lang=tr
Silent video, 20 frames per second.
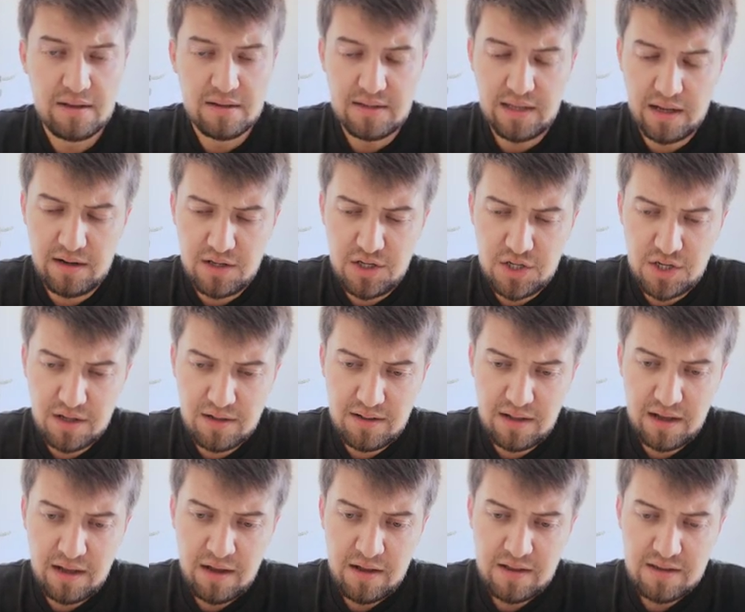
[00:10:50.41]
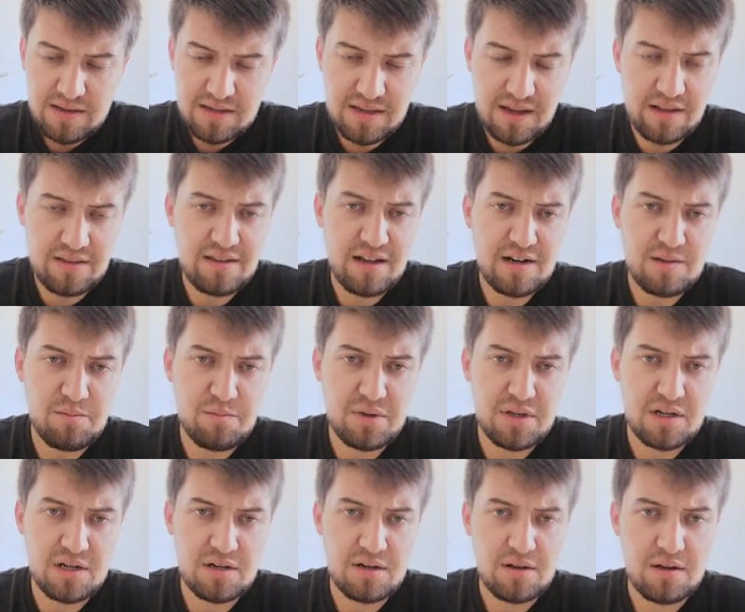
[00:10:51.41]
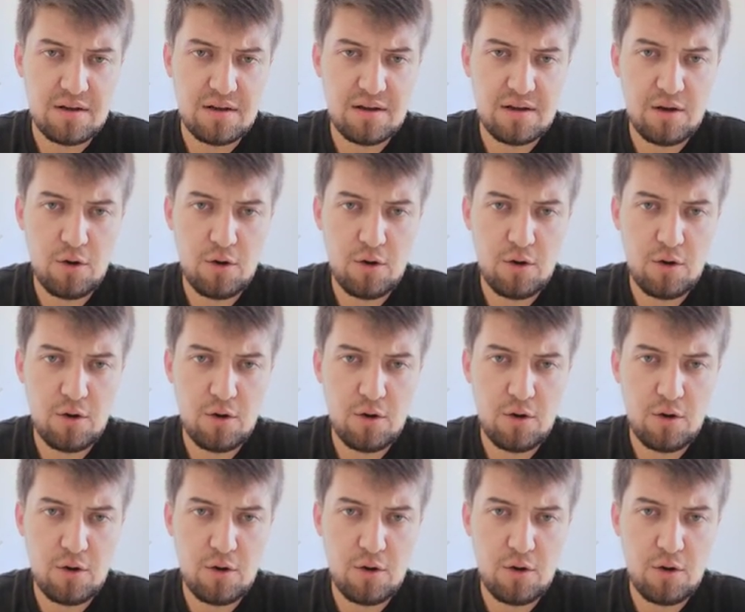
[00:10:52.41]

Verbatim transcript: Sen inşallah standart bir e,